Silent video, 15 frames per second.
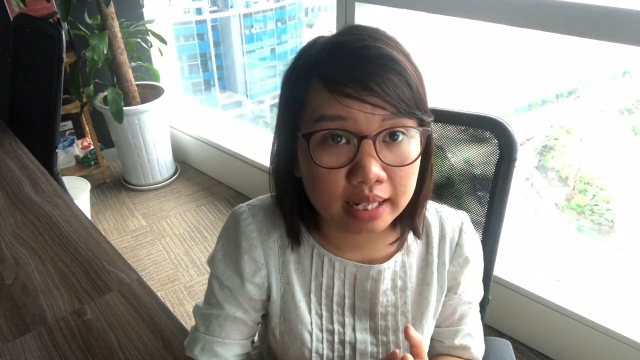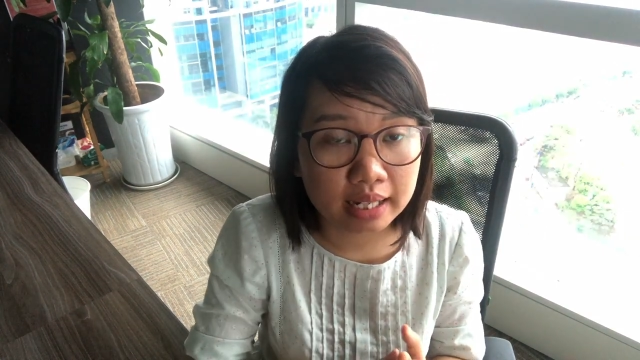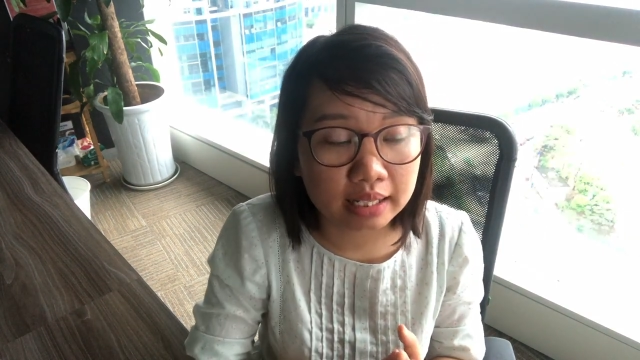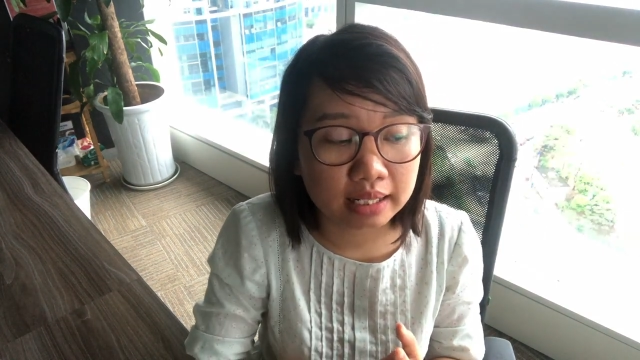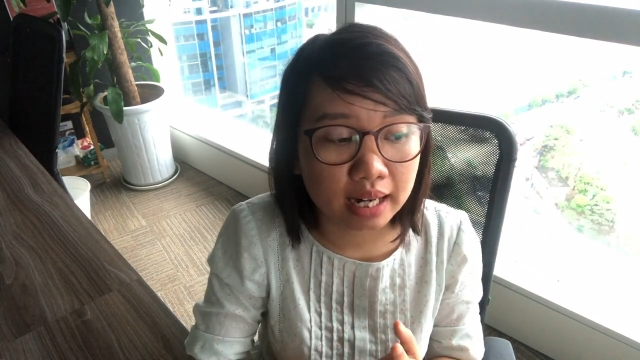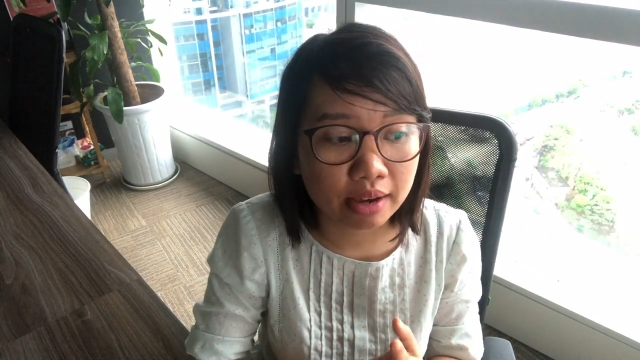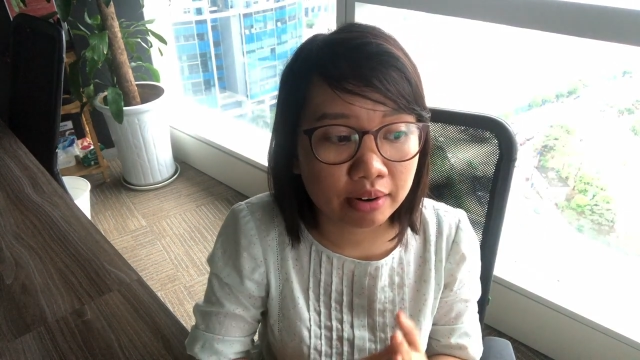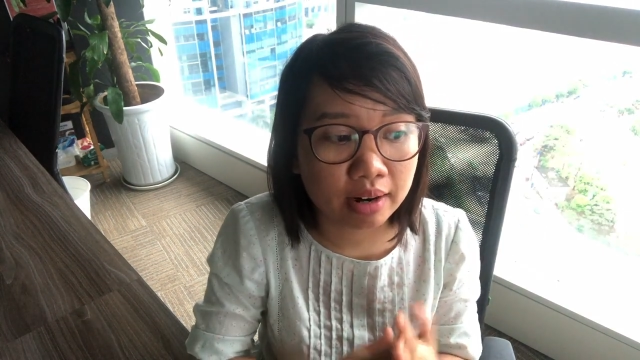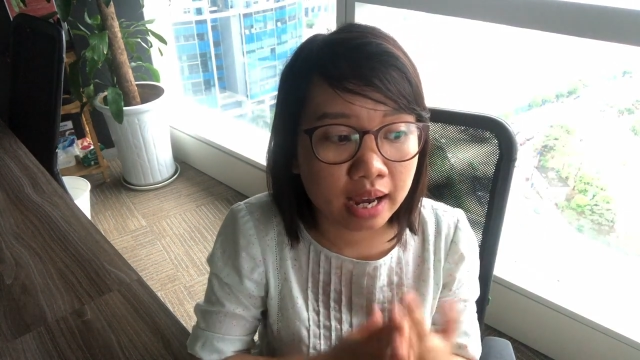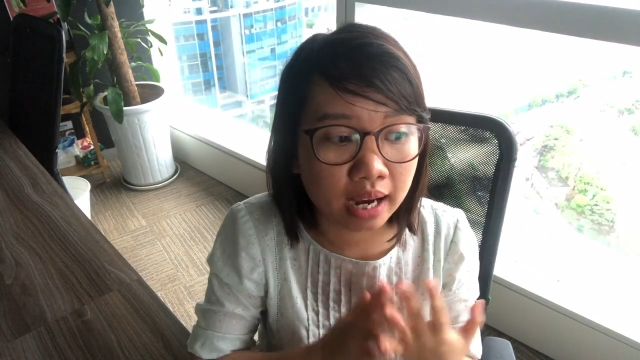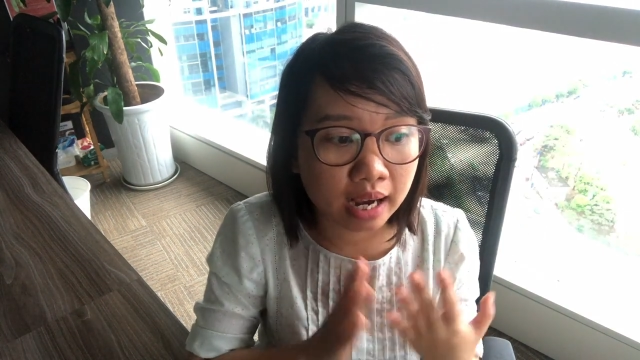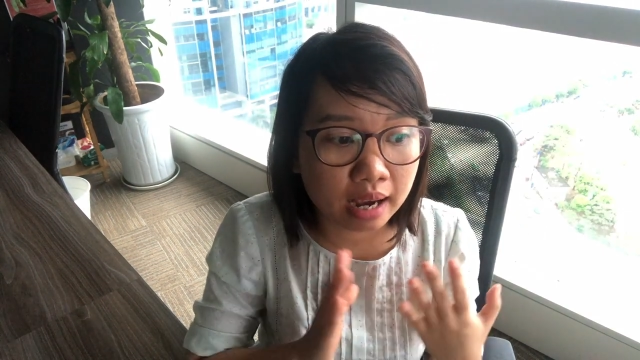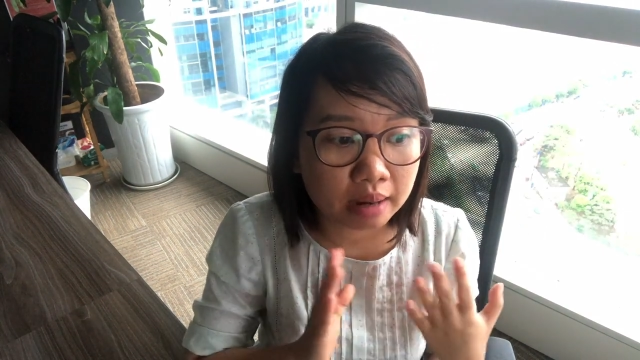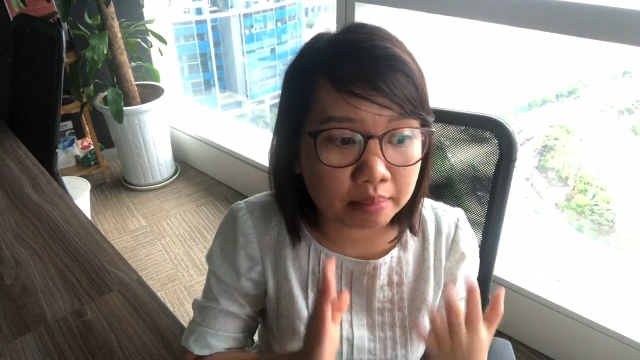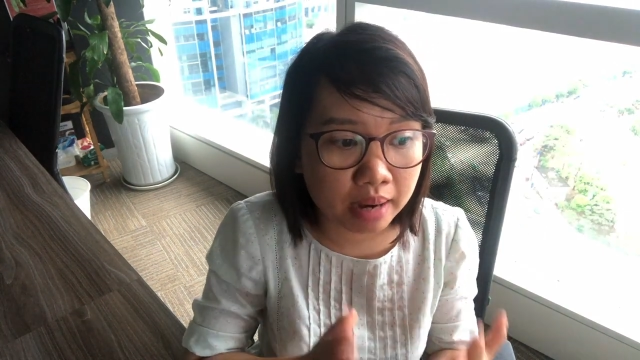ấy, đó là
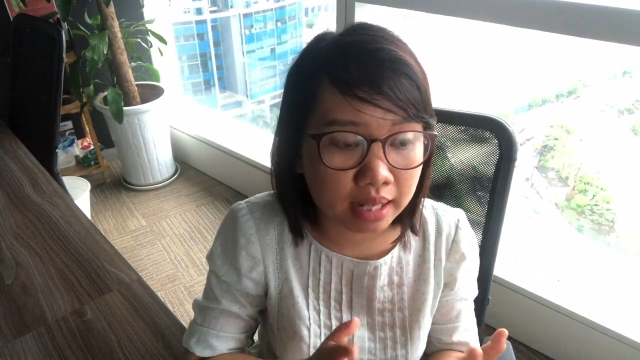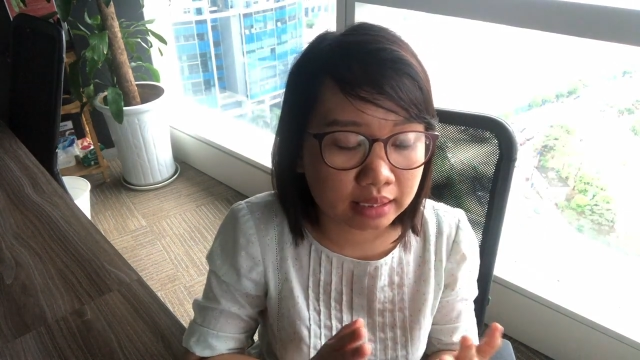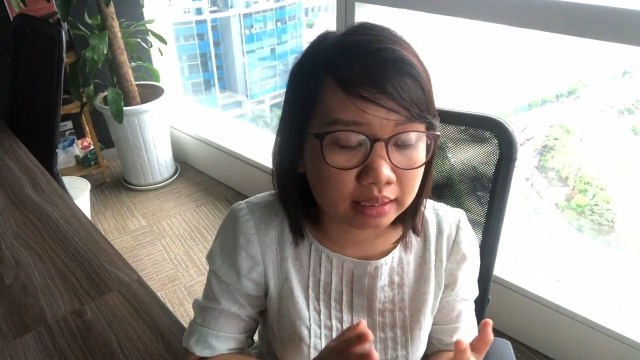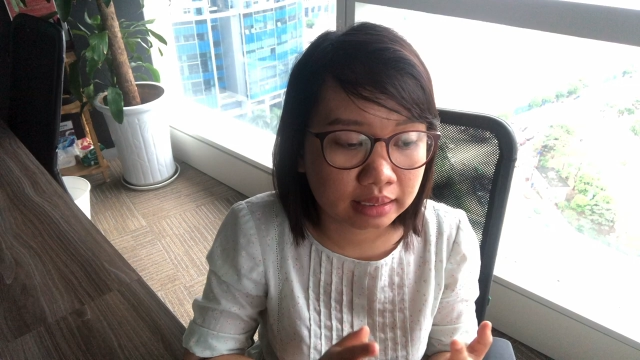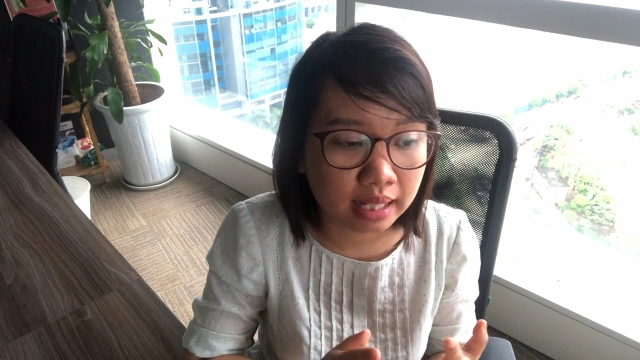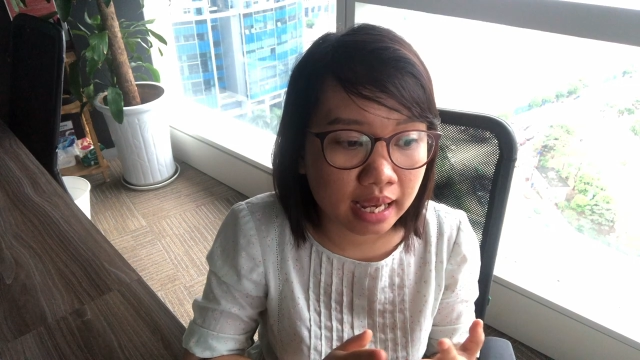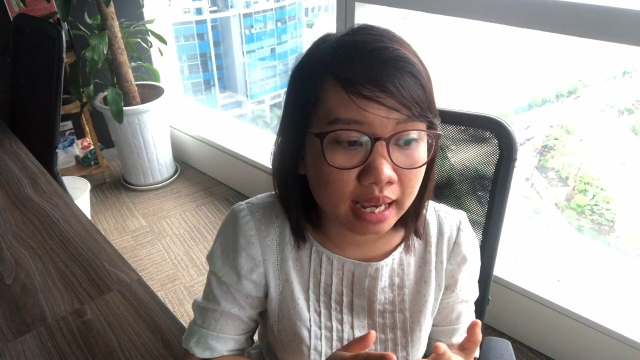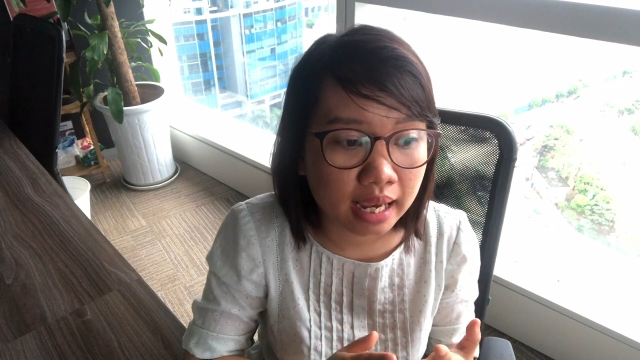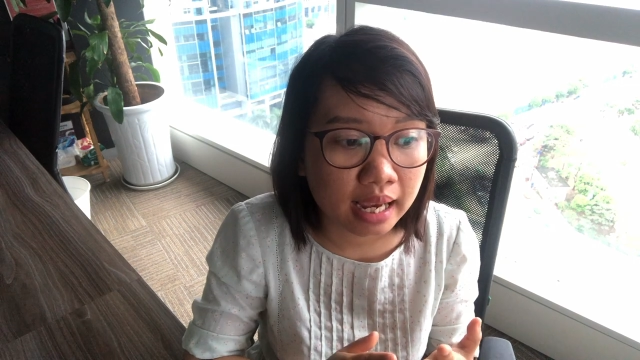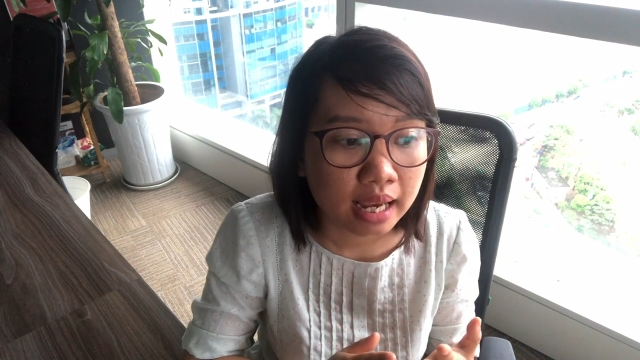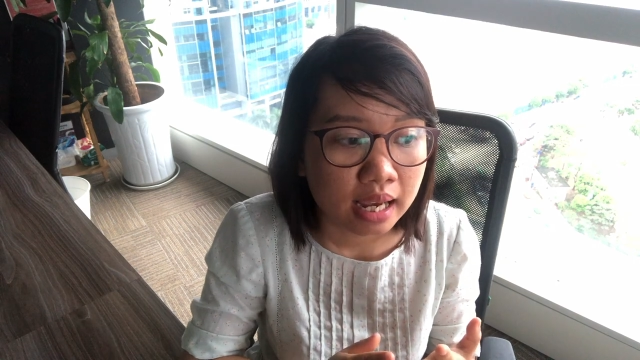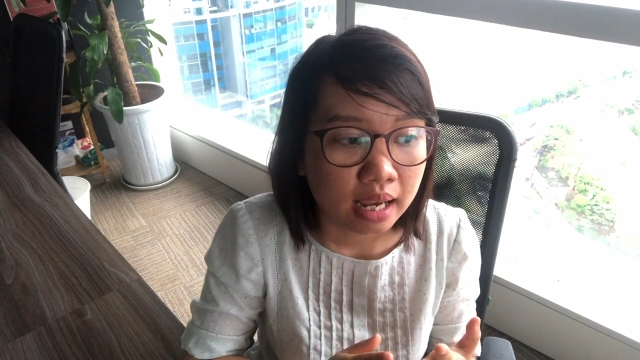các bạn sẽ